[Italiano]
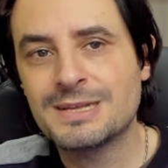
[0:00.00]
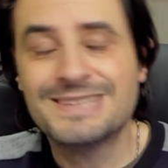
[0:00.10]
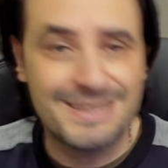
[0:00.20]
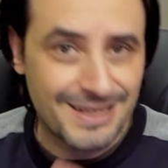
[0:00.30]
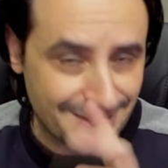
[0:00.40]

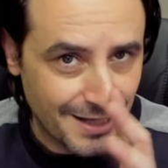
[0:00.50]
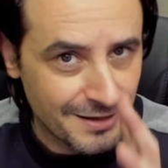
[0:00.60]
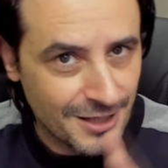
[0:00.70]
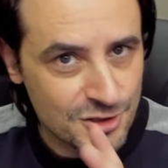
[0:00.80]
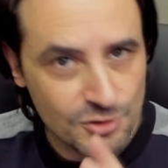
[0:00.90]
State
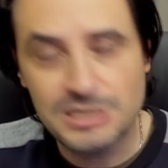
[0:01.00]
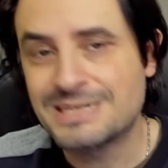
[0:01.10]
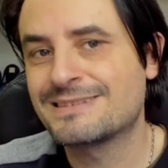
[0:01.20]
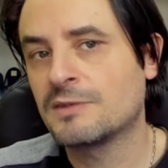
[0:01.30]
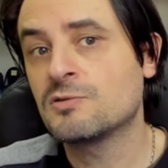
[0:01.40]
attenti ai giochi di
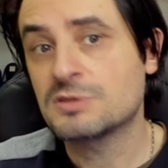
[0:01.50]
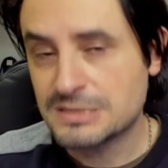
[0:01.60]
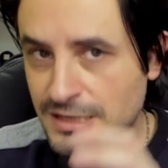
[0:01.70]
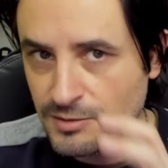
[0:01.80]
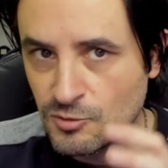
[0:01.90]
Star Wars,
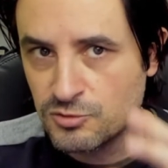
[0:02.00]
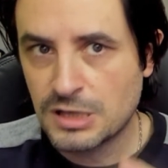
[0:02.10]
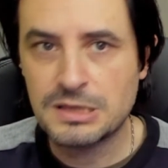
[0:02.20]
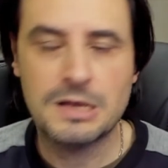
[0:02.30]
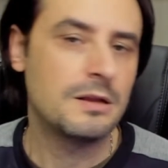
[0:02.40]
state molto
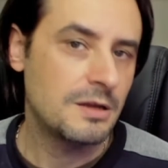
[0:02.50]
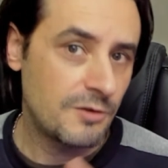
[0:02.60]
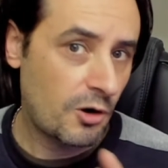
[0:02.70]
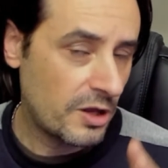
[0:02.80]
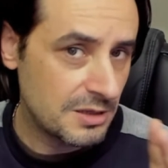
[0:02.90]
attenti.
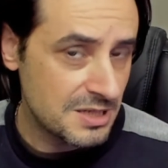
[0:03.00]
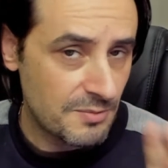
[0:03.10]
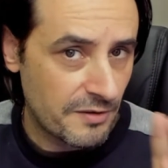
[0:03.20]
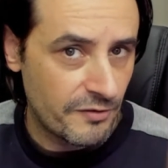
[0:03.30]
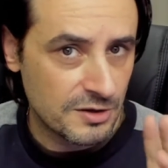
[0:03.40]
ricordatevi
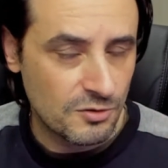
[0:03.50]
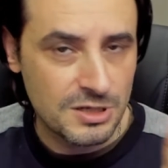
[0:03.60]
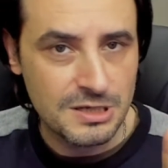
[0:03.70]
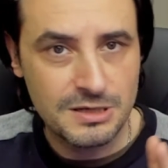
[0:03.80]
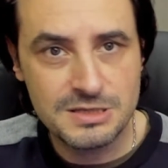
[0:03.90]
sempre il fatto
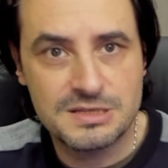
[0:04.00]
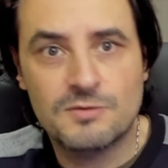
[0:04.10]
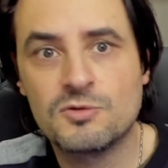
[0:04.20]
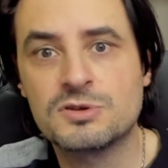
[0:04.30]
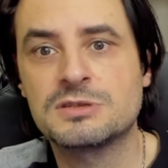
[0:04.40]
di uh, Star
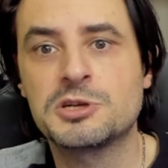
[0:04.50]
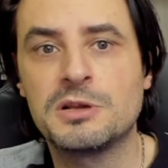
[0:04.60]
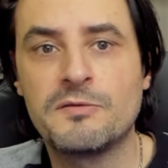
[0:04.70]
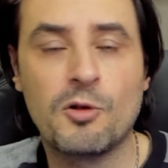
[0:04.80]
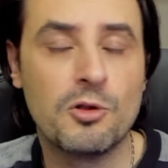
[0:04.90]
Wars
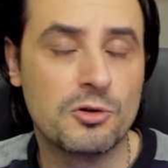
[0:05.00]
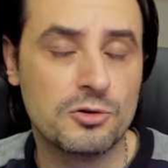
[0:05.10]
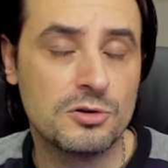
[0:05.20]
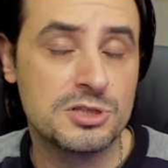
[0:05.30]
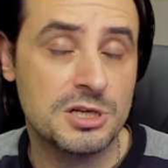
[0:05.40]
Jedi Fallen, Or-
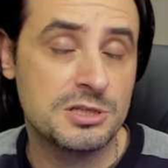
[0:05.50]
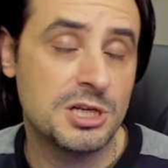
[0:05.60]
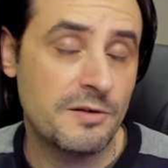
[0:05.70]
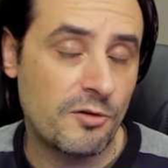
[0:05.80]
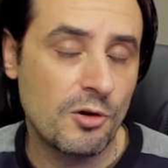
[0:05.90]

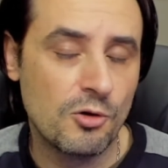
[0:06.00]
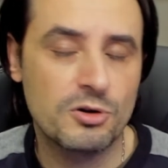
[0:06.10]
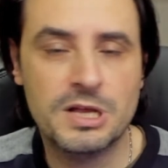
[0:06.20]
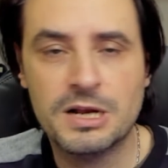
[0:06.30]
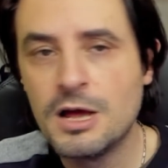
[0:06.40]
Jedi Fallen
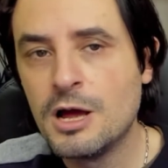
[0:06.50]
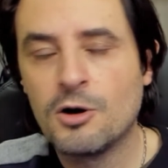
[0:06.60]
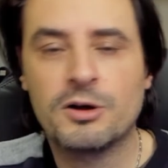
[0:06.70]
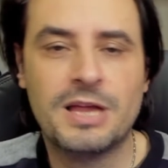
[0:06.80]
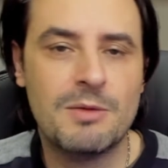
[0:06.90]
Order,
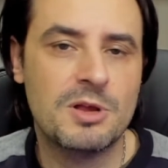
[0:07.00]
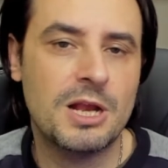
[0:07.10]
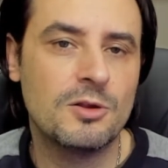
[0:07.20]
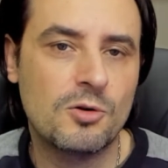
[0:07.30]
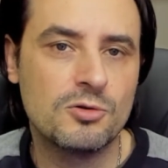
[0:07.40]
ok, mi
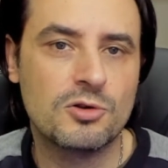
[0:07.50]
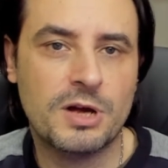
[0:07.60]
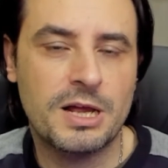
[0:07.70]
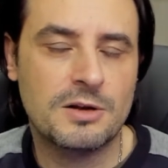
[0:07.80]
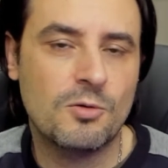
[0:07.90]
rendo conto
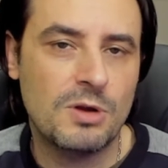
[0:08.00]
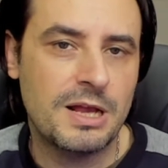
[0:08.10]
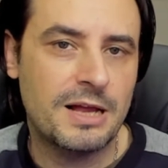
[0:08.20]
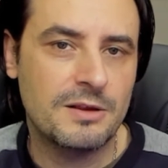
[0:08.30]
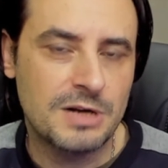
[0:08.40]
che erano quelli
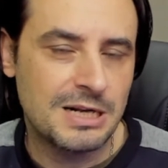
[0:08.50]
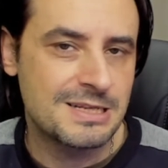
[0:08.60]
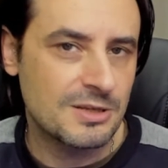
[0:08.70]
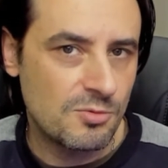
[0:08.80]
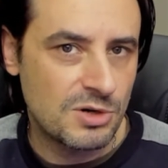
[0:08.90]
che hanno
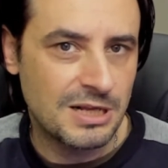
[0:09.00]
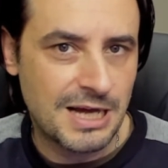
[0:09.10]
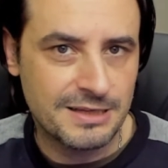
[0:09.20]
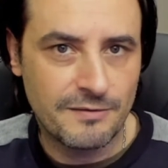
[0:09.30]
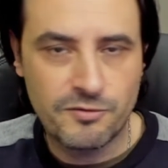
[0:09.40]
realizzato pure
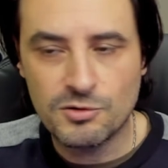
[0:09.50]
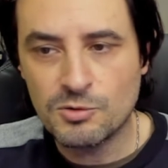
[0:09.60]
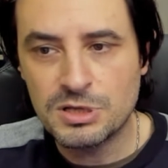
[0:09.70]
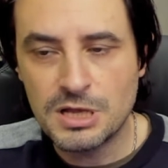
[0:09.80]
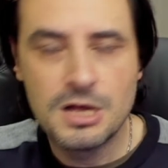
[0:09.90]
Titanfall,
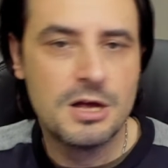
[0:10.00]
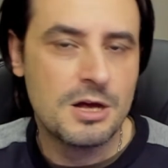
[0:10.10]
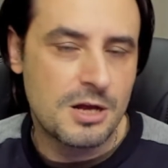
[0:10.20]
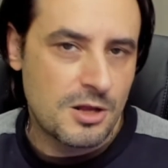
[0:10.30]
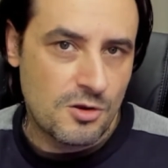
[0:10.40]
quindi
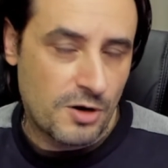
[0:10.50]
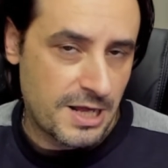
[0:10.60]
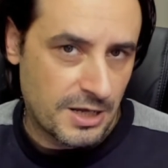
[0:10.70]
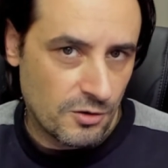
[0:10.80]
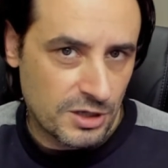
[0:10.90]
non
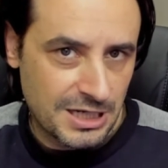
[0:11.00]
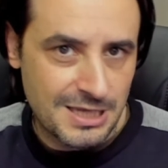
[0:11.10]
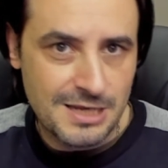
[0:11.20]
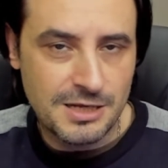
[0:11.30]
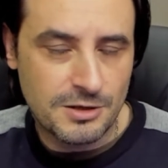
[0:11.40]
erano
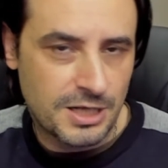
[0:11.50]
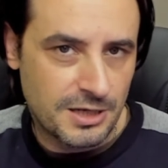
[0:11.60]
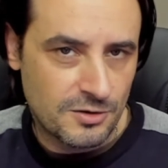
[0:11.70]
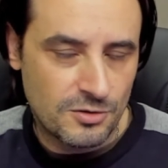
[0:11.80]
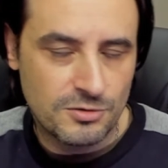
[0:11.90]
cretini, non
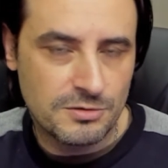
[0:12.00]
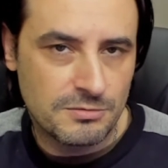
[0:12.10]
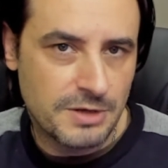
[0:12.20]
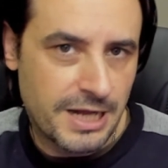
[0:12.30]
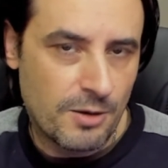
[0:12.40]

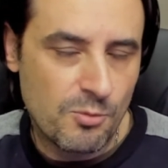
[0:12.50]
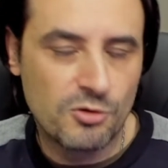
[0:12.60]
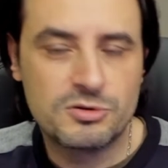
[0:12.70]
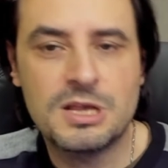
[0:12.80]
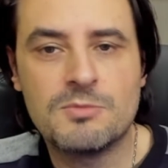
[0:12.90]
erano, era un
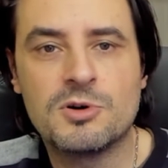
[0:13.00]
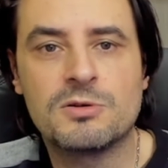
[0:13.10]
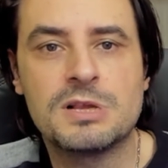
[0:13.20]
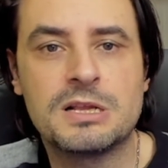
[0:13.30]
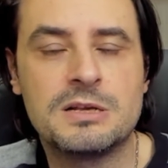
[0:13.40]
buon team
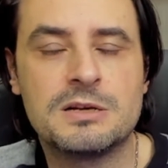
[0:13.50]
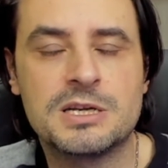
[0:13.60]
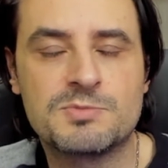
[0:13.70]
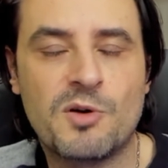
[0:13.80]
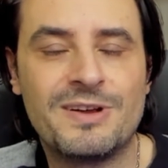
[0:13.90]
quella di
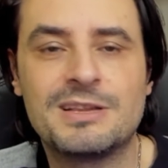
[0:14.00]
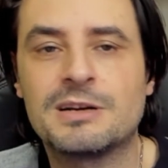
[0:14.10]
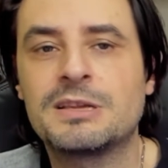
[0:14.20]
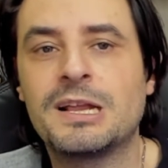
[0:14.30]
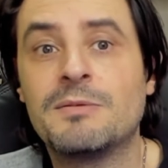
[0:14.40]
Respawn
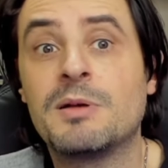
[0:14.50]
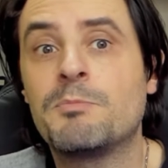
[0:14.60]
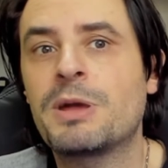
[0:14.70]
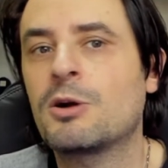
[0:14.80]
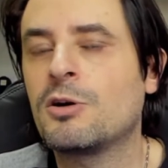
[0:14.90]
Entertainment,
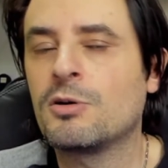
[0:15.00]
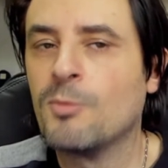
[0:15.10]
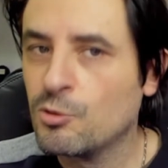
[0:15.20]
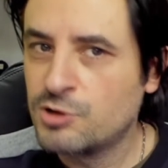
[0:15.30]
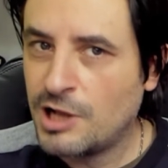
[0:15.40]
però
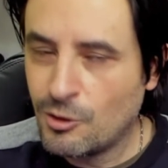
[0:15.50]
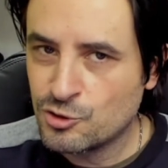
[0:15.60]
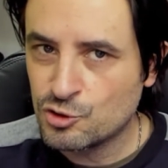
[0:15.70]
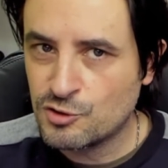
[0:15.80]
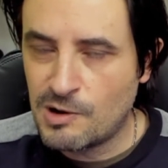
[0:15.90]
molti l'hanno
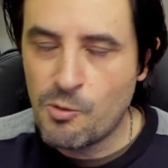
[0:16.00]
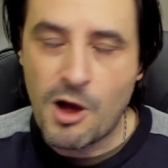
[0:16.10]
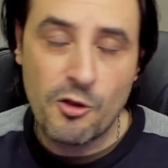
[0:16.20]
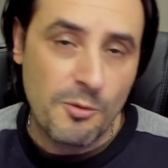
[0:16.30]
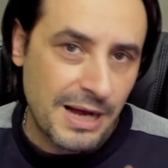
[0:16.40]

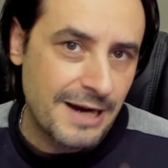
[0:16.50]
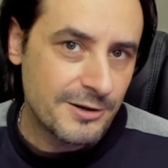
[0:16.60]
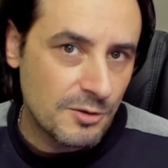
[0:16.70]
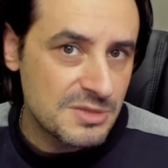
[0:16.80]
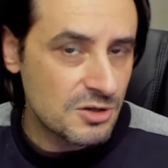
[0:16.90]
sottovalutato, magari
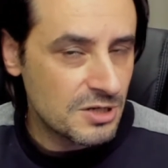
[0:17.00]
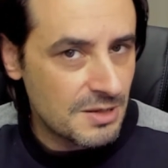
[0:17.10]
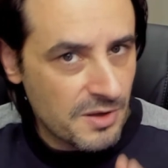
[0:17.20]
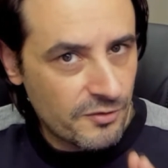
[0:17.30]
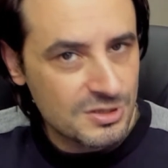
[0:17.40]
non
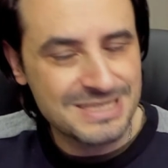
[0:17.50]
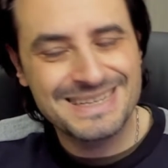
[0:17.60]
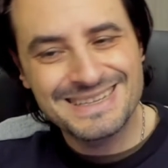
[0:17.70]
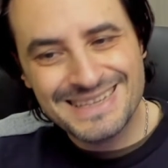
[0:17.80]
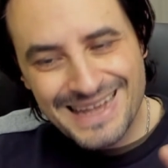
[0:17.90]
bisognerebbe forse
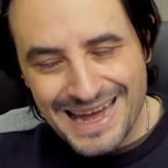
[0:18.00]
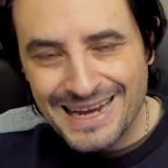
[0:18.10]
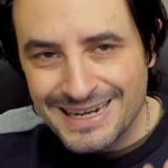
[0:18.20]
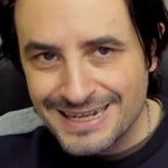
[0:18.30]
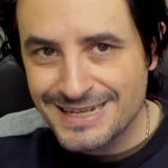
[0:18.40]

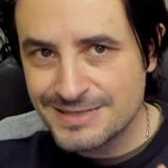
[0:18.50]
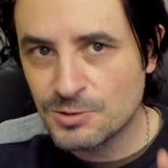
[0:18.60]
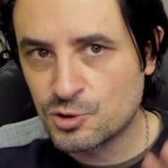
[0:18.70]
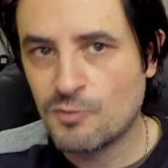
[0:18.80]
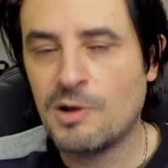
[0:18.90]
neanche
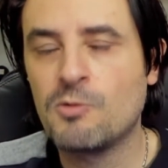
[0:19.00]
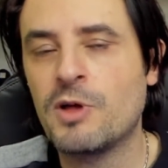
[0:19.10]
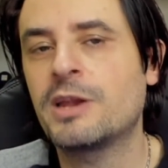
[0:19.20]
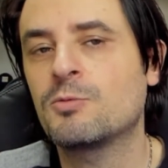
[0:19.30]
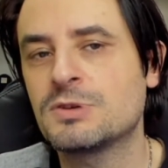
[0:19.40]

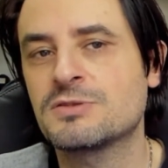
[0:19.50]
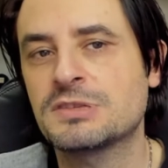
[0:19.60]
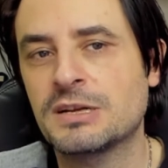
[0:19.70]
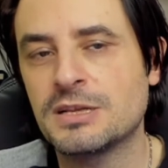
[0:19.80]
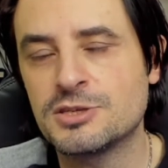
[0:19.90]
sottovalutare questo
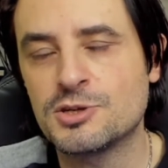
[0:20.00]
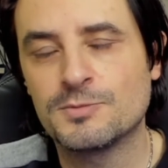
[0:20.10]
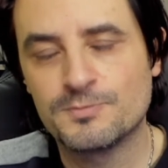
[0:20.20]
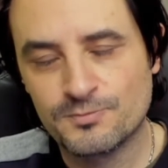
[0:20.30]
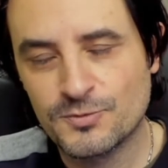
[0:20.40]
strategico.
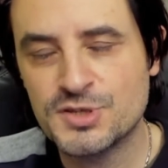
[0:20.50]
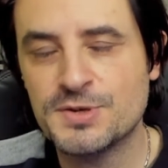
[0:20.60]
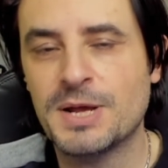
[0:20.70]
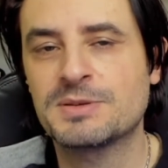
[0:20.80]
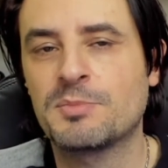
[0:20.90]

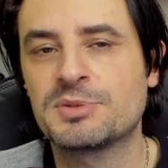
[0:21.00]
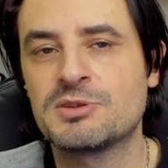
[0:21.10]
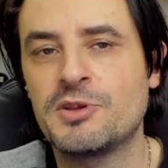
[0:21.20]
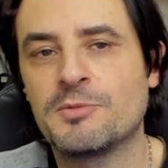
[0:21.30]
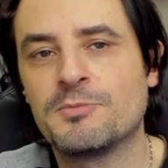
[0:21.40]
Vediamo se ho preso io.